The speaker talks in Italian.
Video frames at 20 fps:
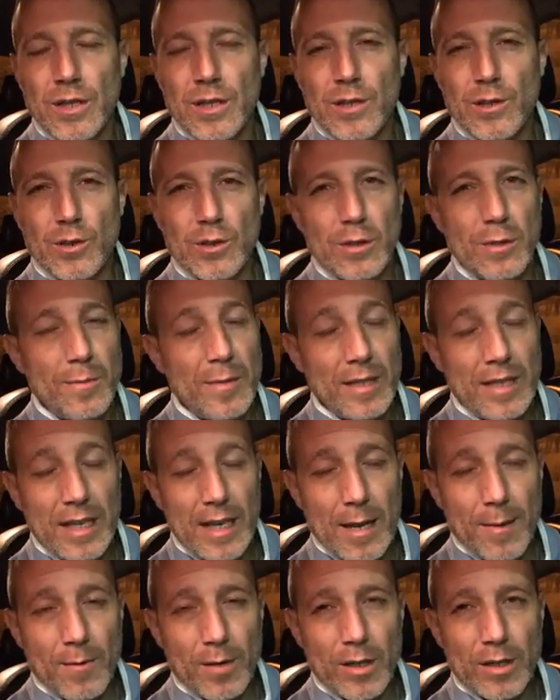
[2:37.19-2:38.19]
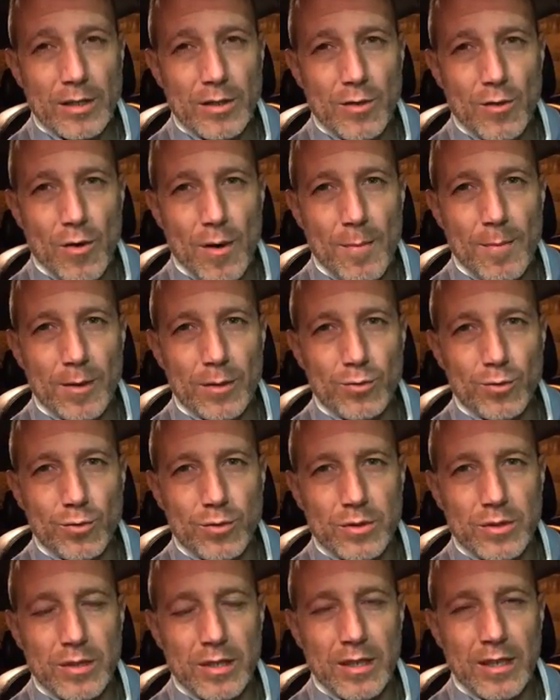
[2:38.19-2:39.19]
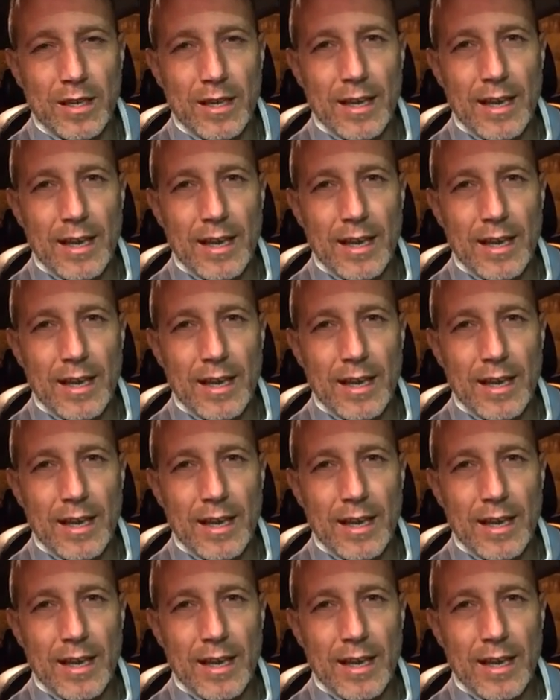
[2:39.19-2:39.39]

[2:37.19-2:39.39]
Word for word: Non dimentichiamo che Dio ama tutti